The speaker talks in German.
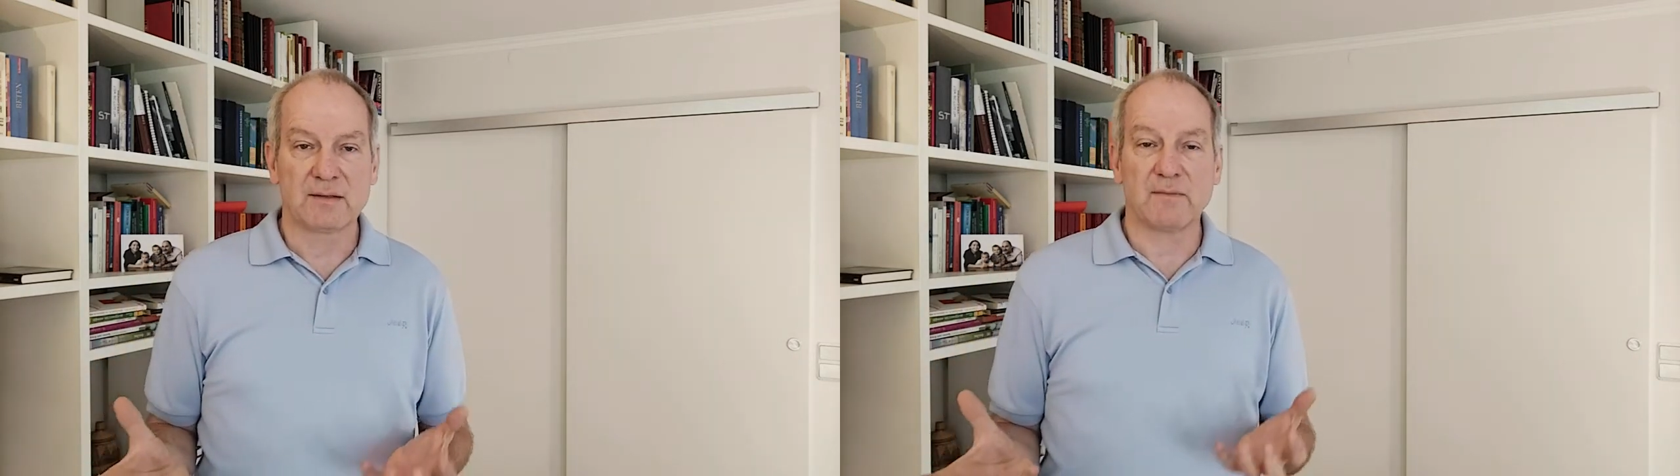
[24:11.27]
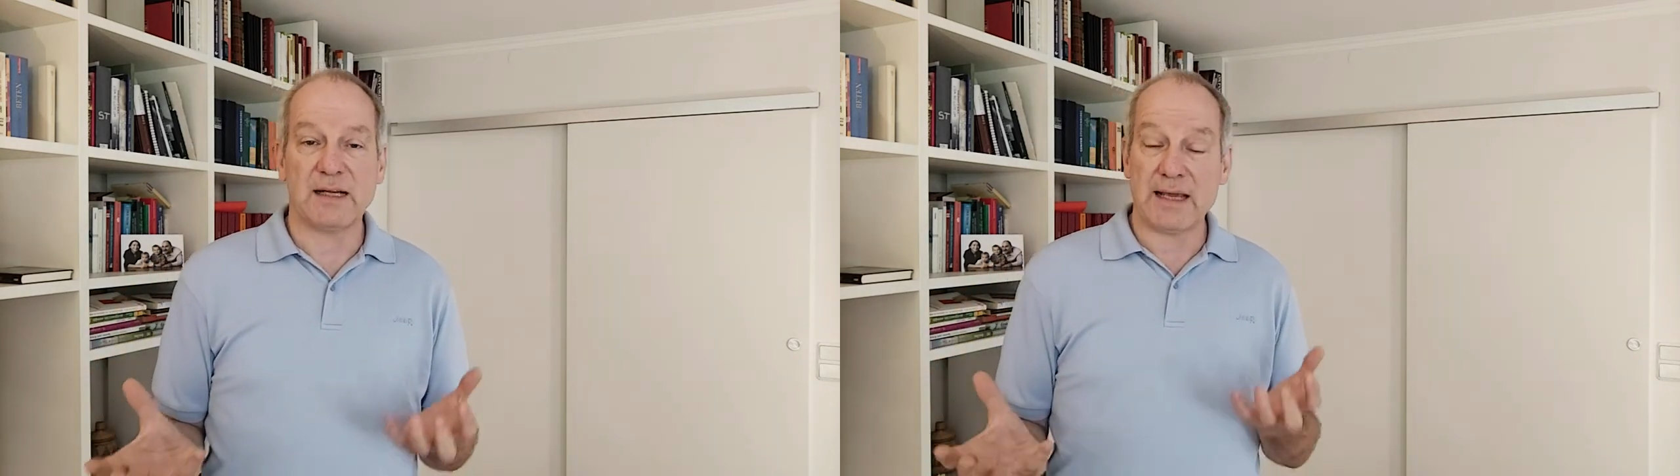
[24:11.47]

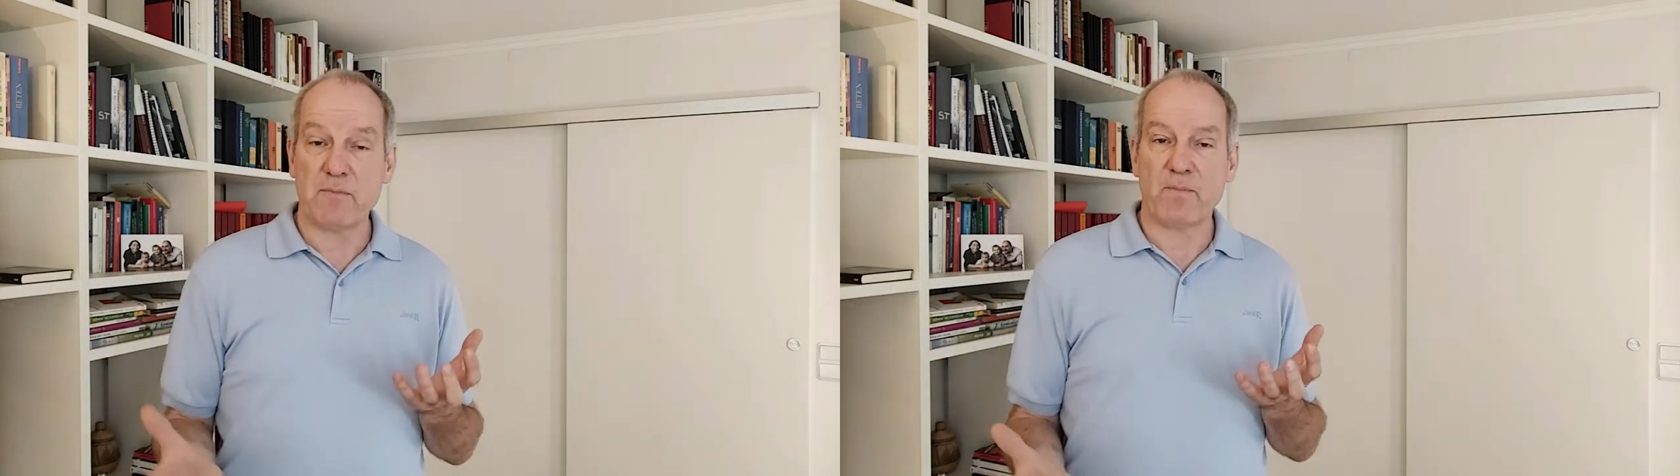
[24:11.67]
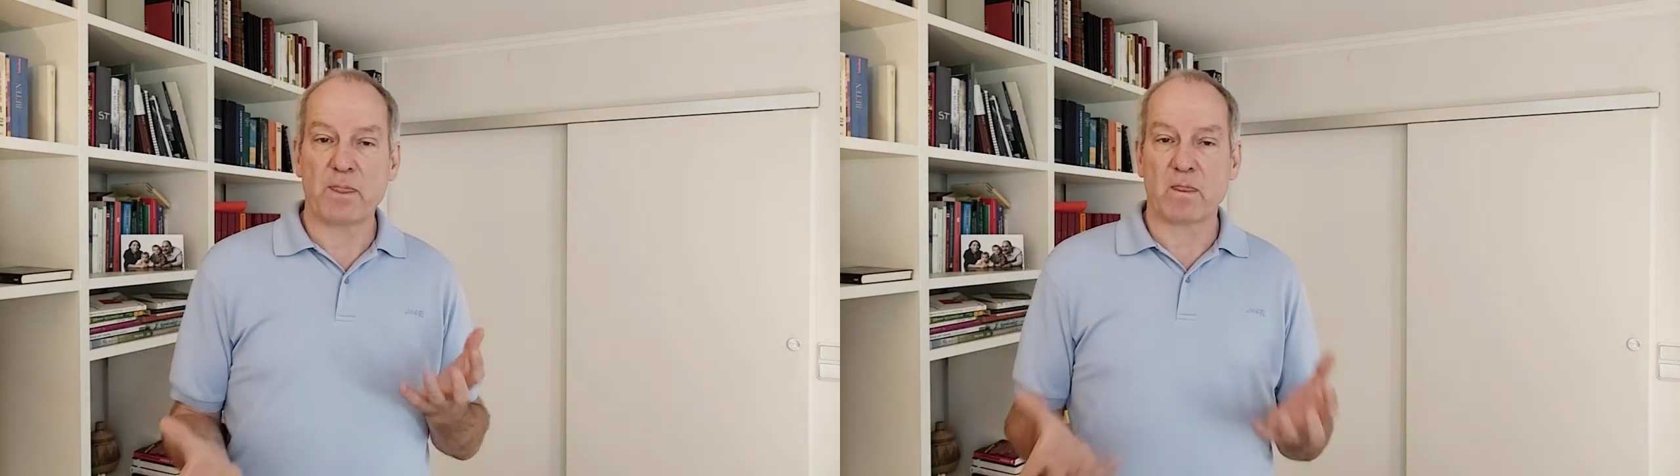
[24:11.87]
weil
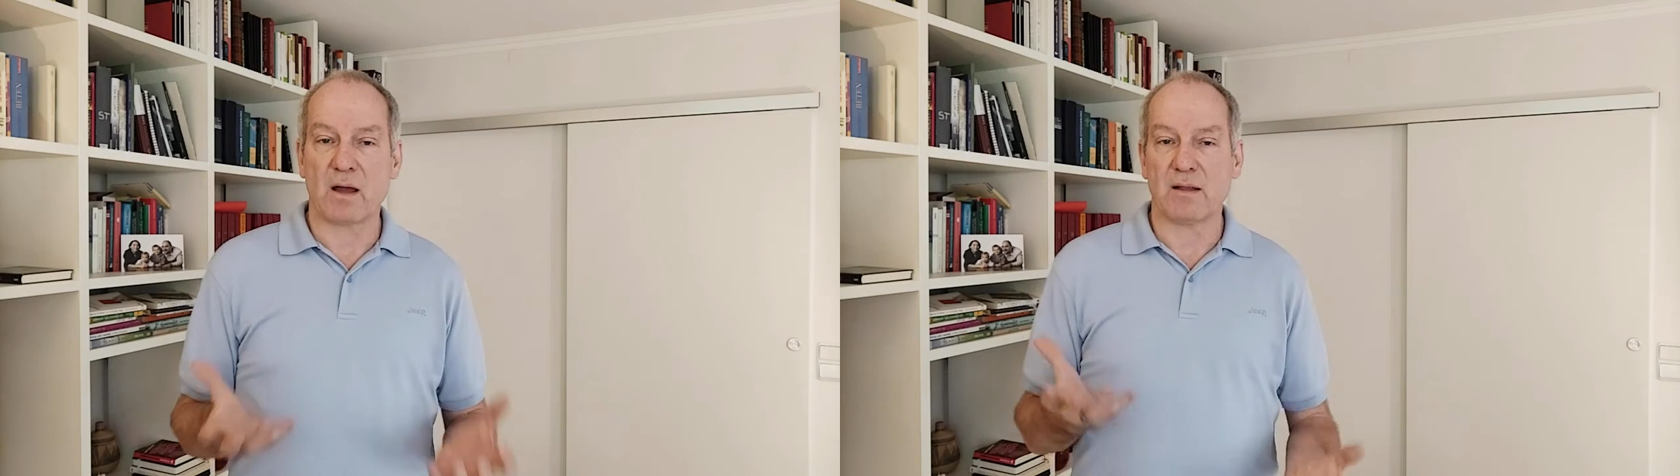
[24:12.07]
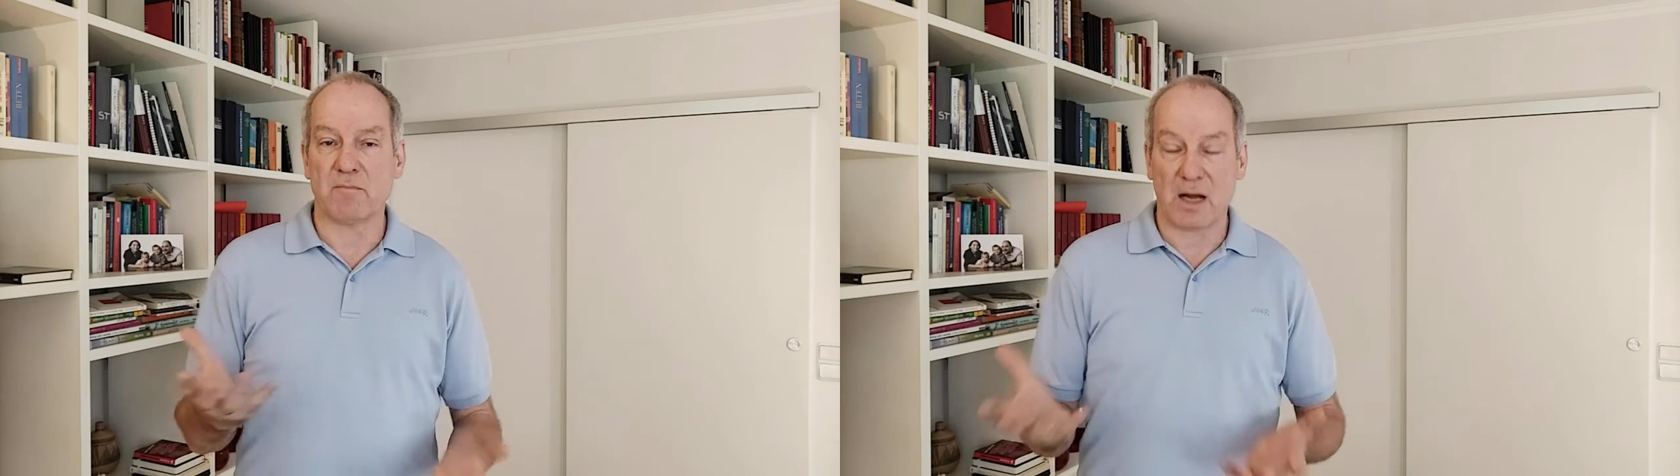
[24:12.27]
jedem
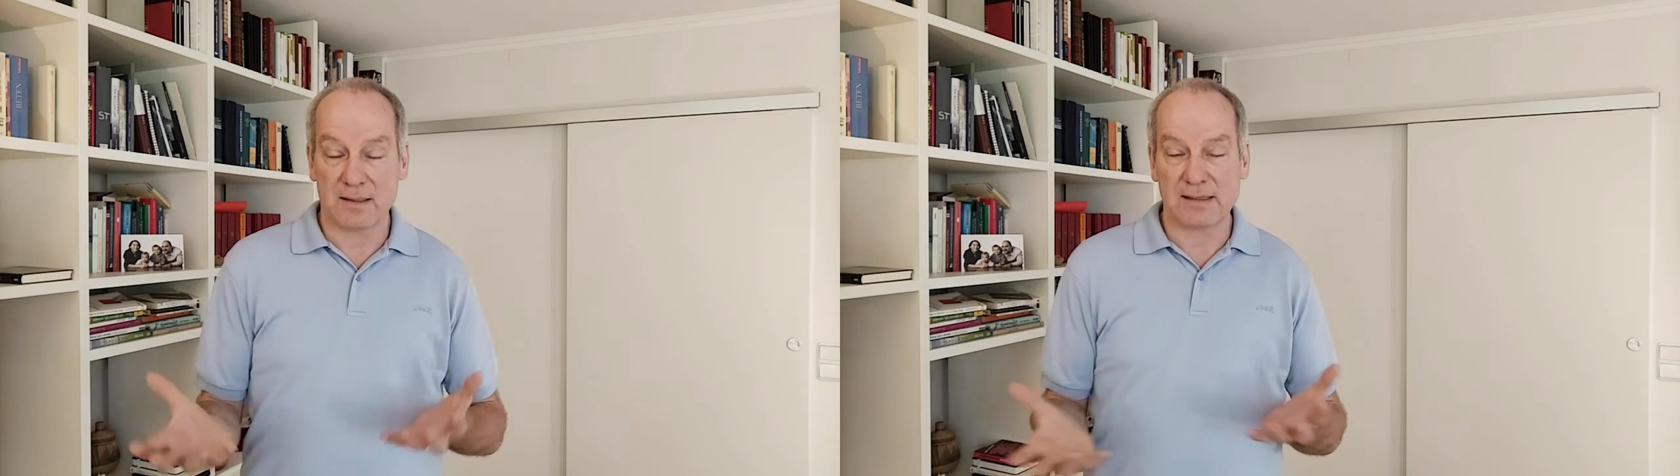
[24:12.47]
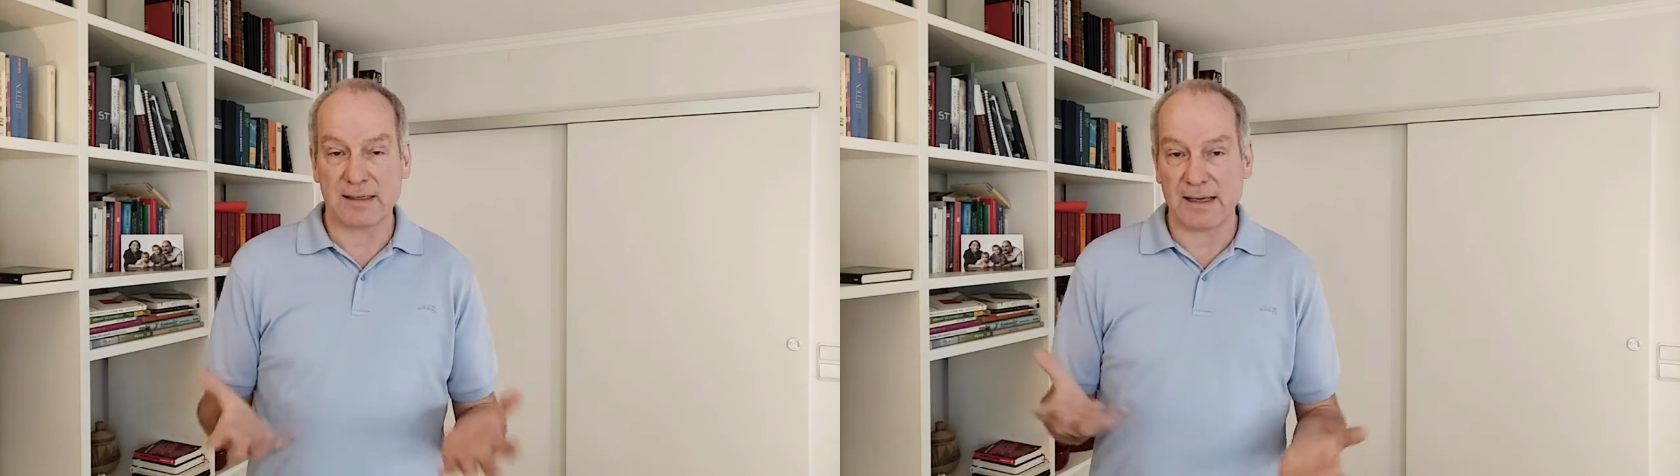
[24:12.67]
nach dem Maß